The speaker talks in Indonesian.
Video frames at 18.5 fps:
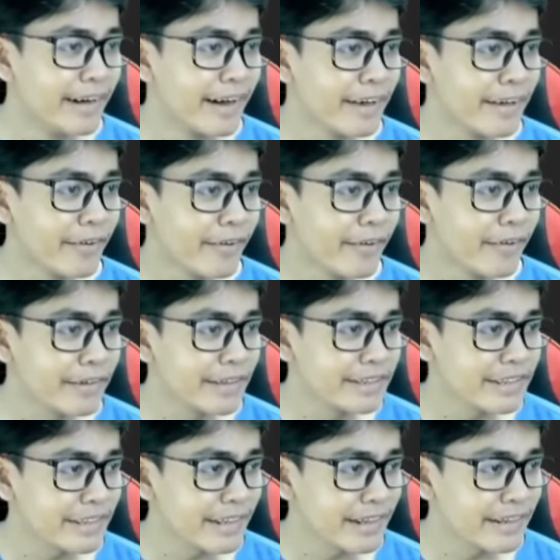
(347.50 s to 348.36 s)
Ayo
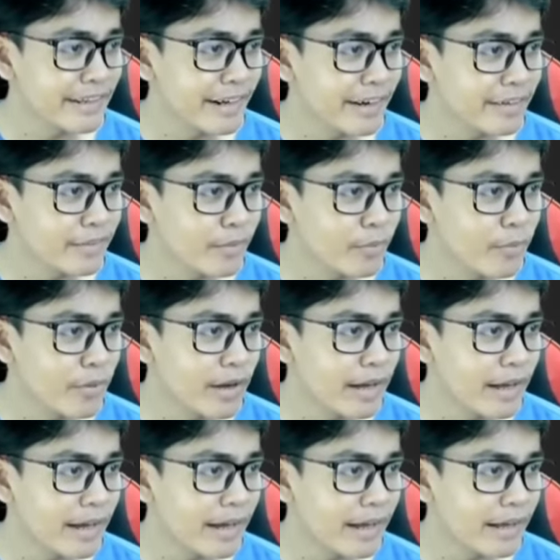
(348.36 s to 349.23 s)
kita cari jalan
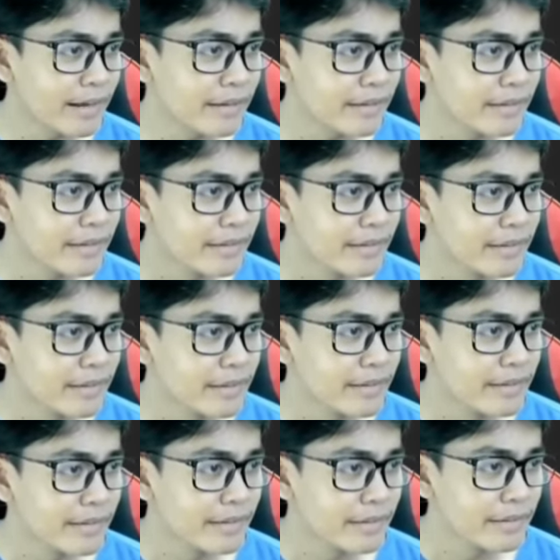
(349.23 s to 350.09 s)
keluar.
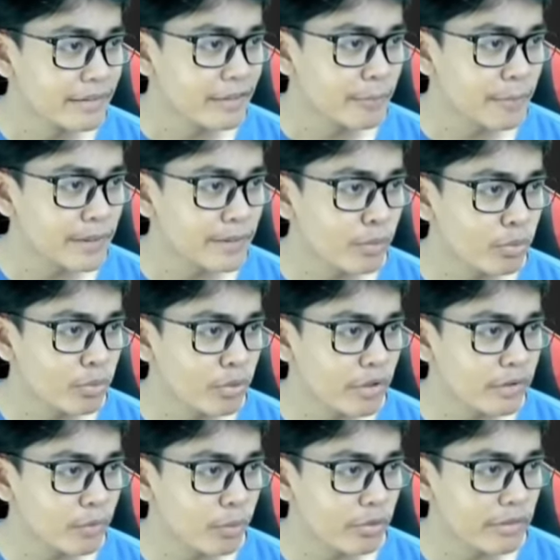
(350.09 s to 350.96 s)
Cepat
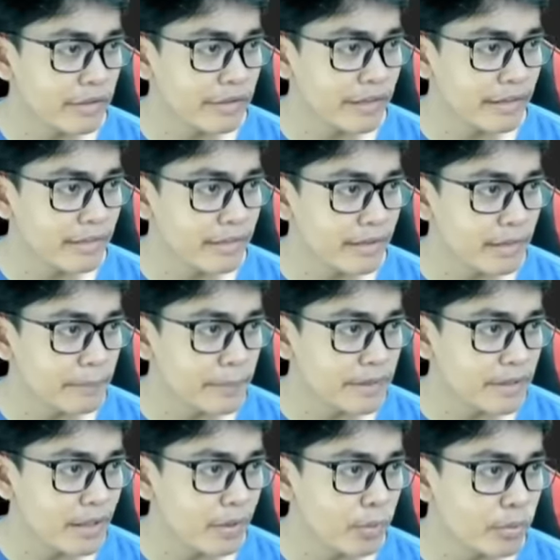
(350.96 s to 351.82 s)
lusuri terus ya guys ya, siapa
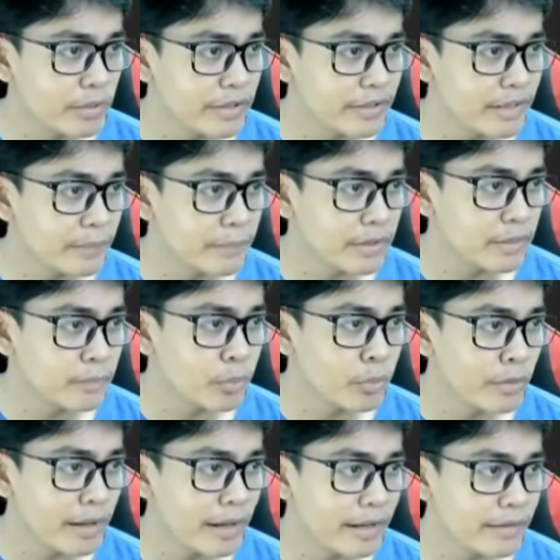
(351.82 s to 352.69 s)
tahu kita
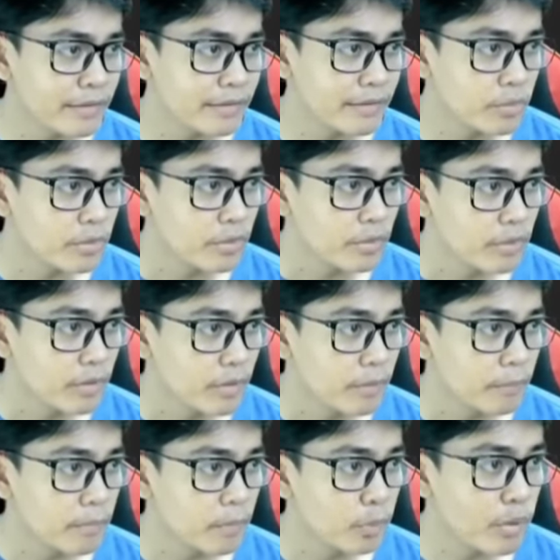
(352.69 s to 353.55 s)
menemukan oh,
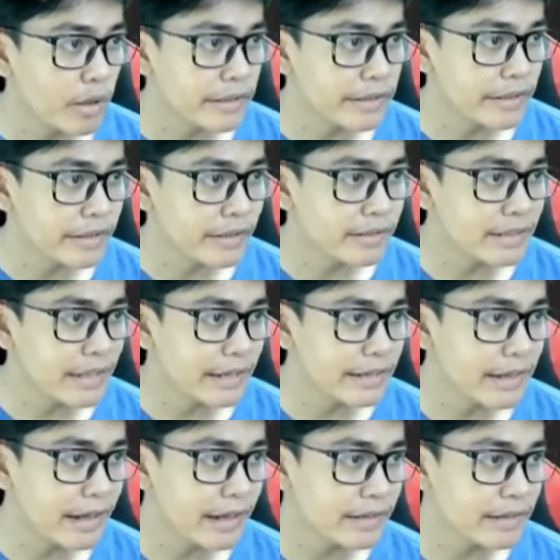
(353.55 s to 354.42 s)
beruang yang
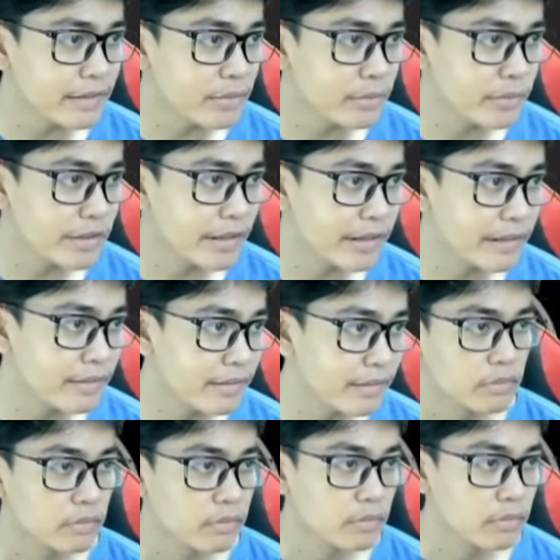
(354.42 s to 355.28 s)
gentayangan itu
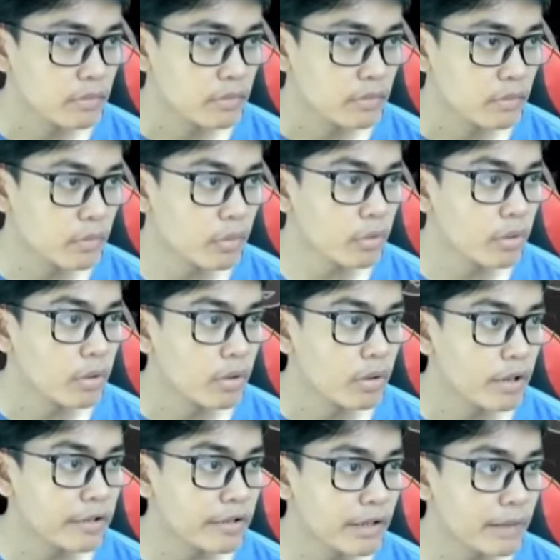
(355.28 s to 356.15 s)
guys. Oh,
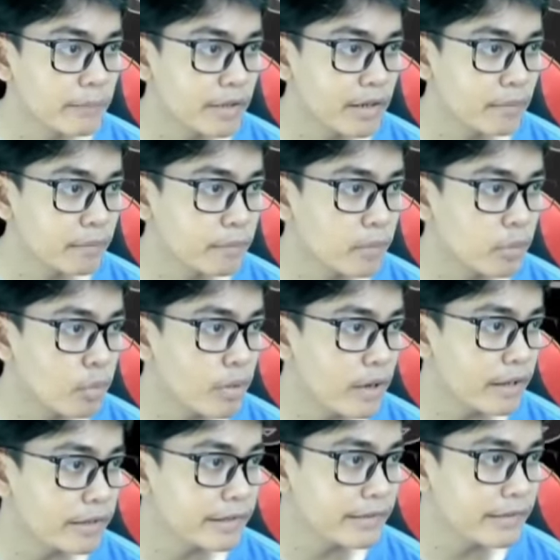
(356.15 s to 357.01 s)
ada gambaran
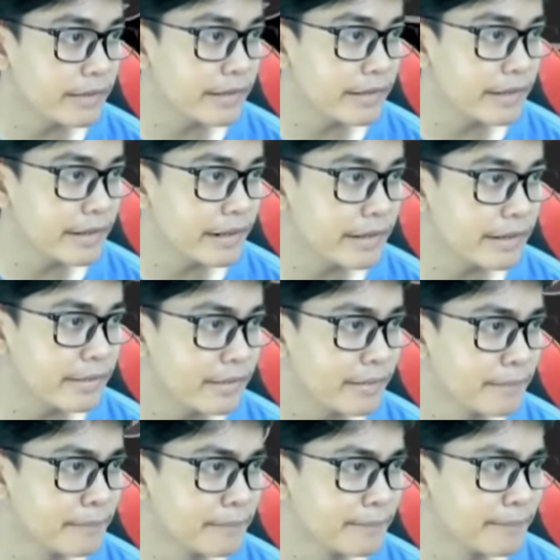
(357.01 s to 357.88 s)
beruang di sini
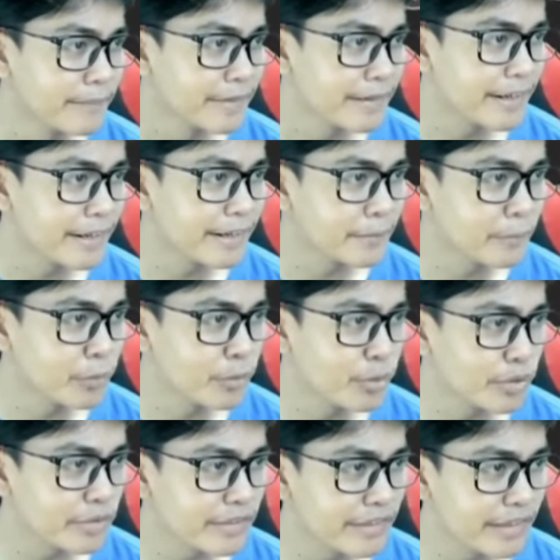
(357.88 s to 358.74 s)
guys. Gak ada
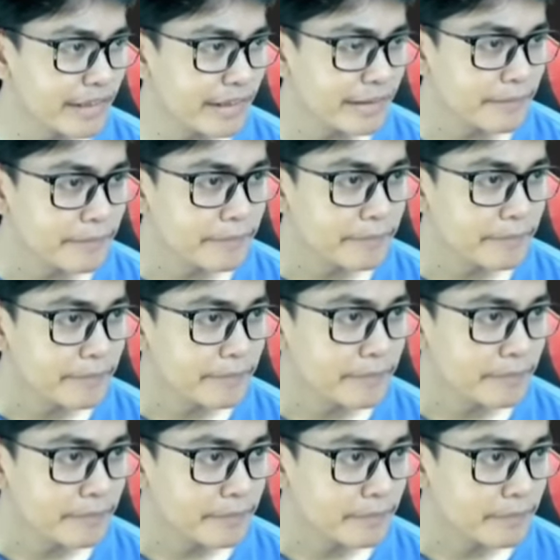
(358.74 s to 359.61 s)
mulutnya.
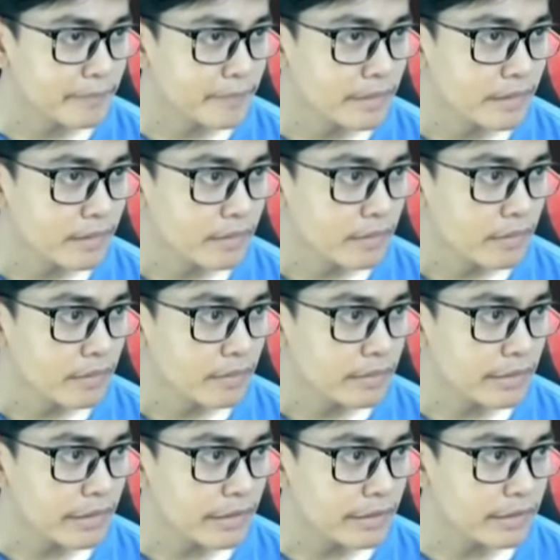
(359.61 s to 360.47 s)

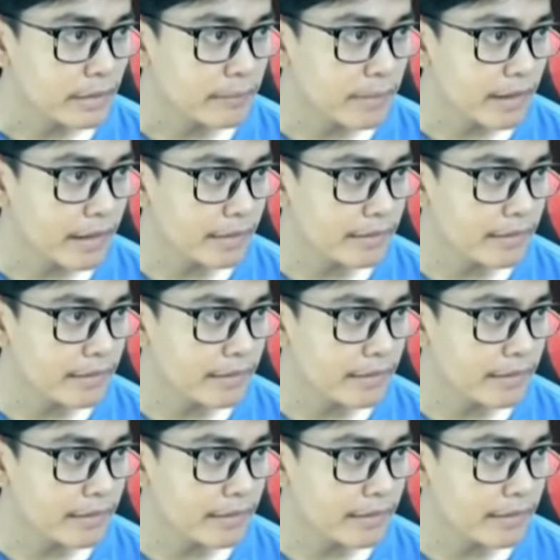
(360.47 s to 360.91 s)
Oke, kita bakal